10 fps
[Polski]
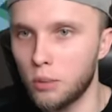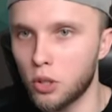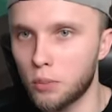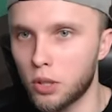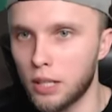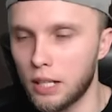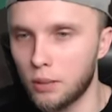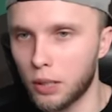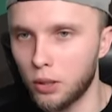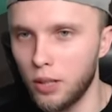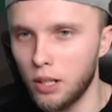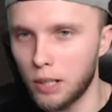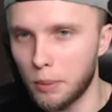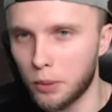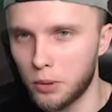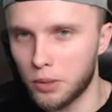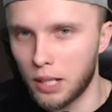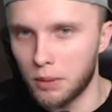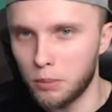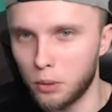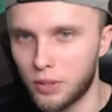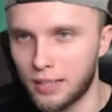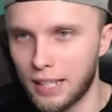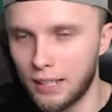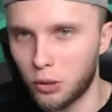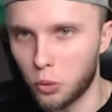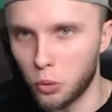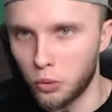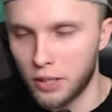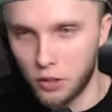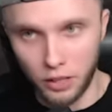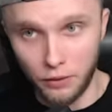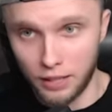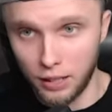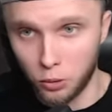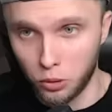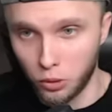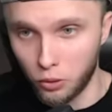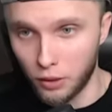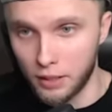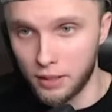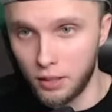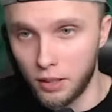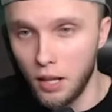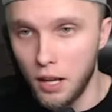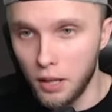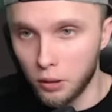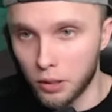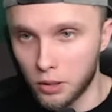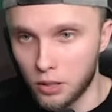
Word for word: się może przydać. Dobra, to wygląda po prostu jakbym był w statku, w sensie nie w statku, tylko w NCT, które